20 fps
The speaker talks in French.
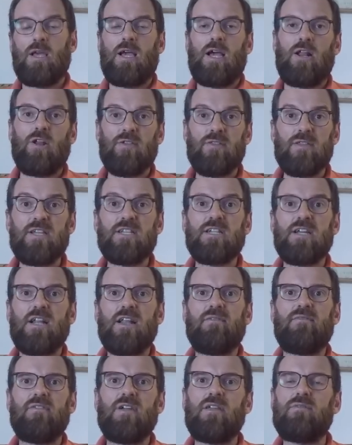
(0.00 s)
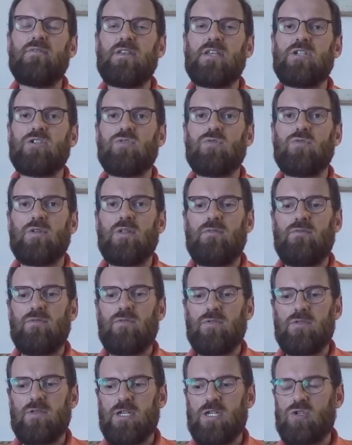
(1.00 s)
Alors déjà la veille il faisait chaud, il
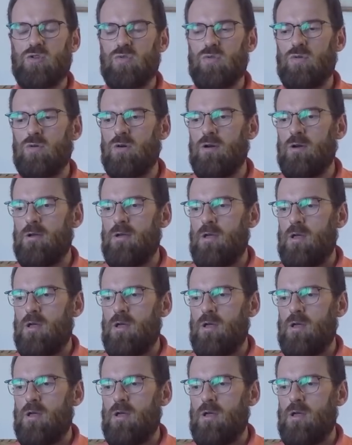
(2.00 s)
faisait chaud.